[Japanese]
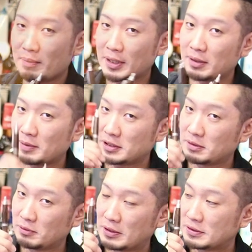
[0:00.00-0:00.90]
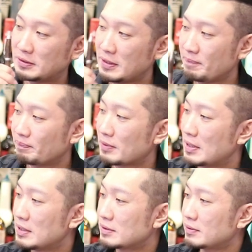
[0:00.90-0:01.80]
はまた別のものなんですよね。
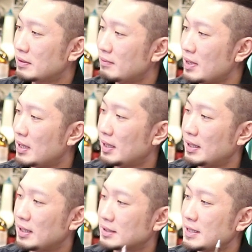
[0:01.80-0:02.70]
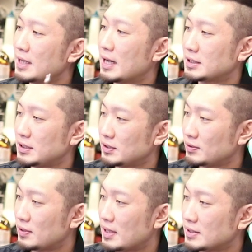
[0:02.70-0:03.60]
それは、えー、せんはち
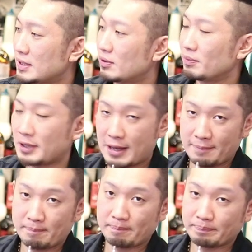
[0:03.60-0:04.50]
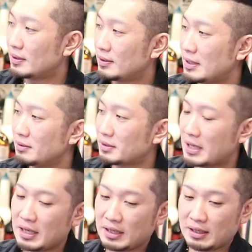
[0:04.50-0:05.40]
じゅうえん税込みで。なの
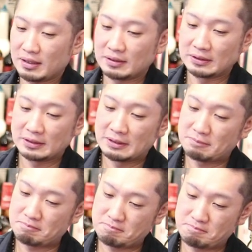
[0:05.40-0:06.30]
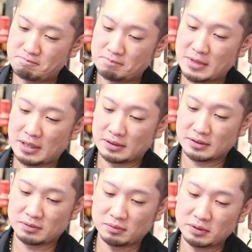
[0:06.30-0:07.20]
でうーん、ま
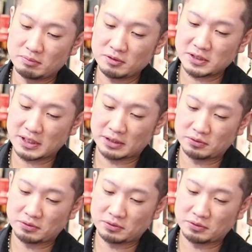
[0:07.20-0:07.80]
あ、そこに文字が